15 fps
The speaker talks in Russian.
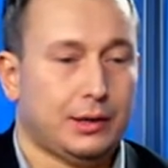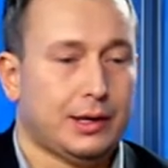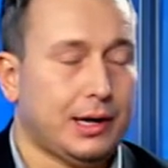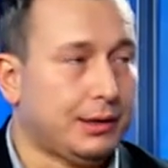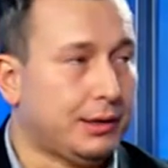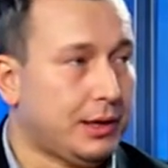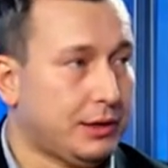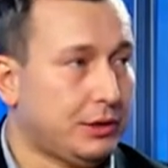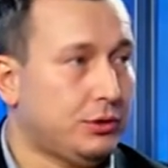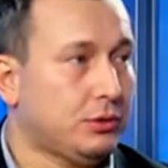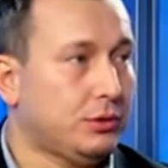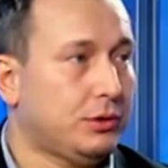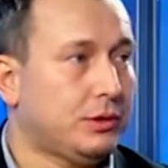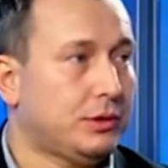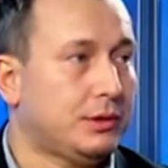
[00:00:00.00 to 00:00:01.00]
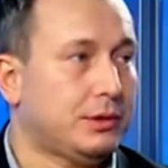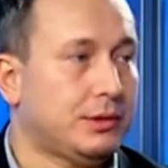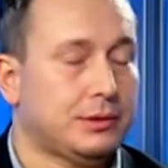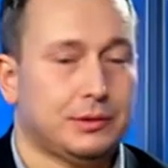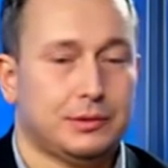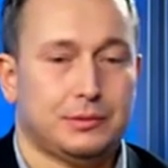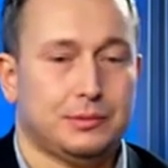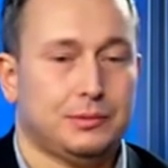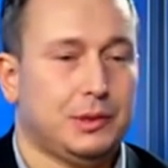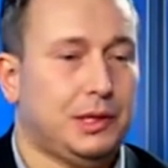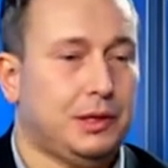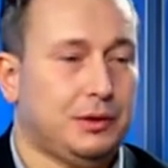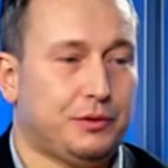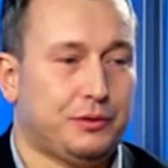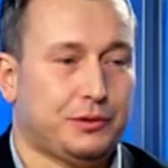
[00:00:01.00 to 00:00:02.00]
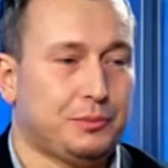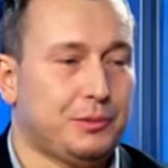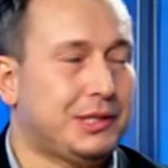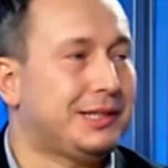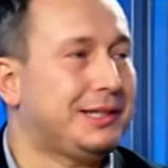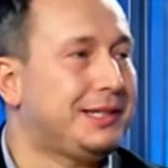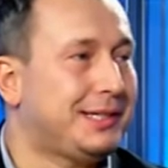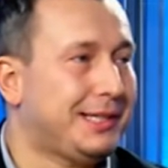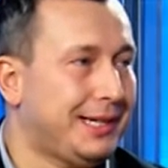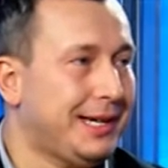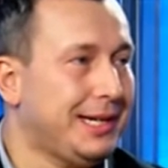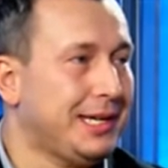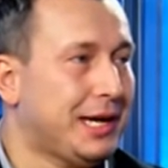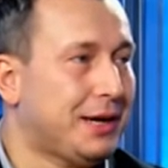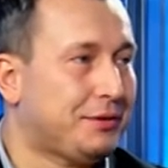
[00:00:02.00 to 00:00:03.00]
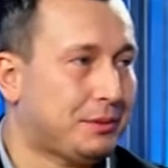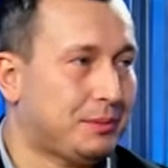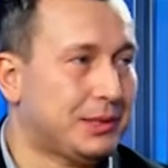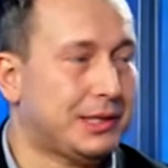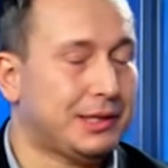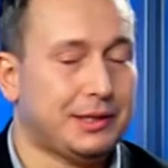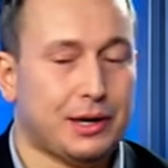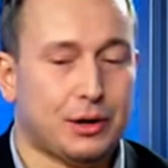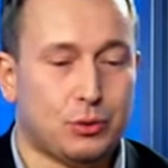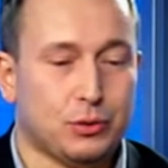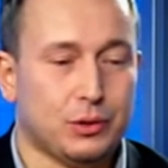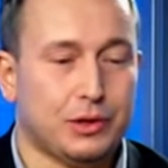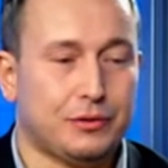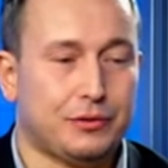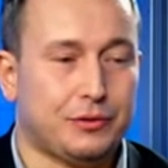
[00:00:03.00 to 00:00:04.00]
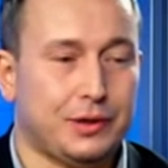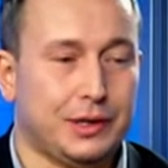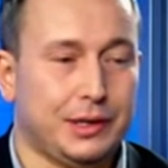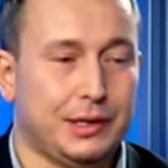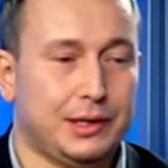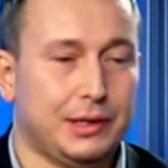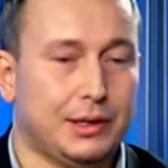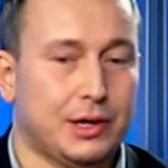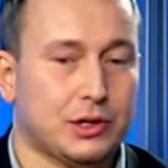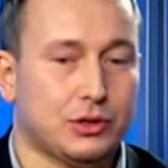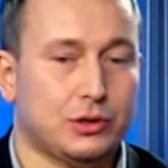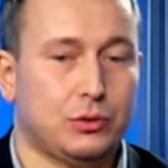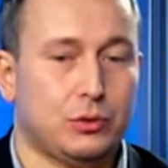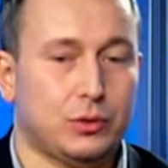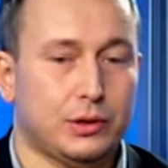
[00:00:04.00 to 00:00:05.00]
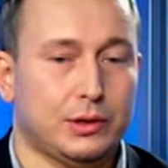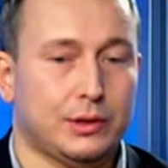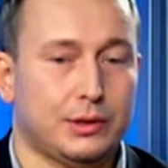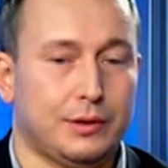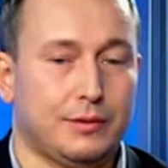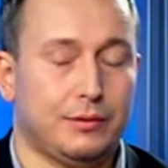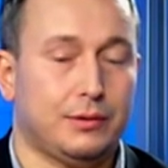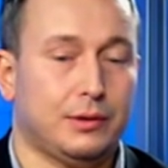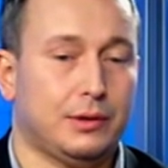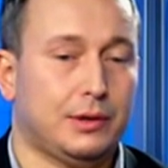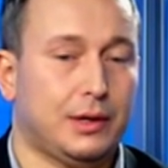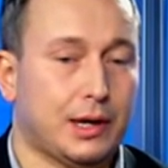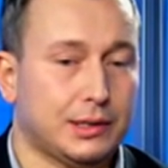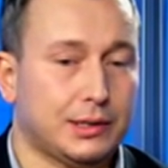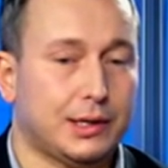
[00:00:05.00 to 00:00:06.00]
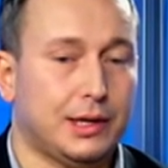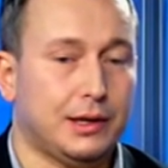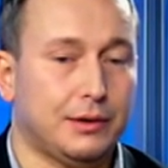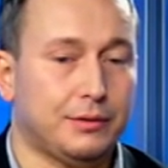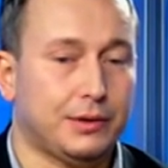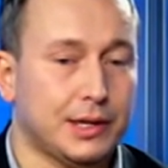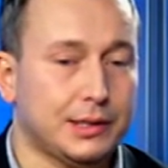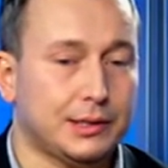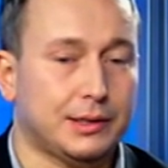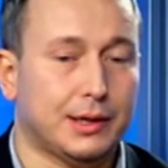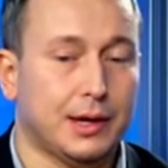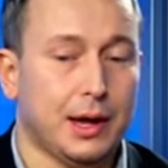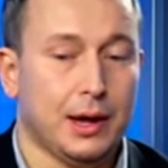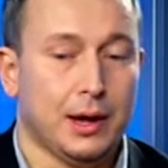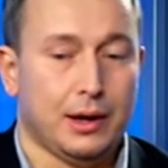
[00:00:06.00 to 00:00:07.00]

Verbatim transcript: Таллин растет э, и в смысле населения, и в смысле доходов, и каждый год городские власти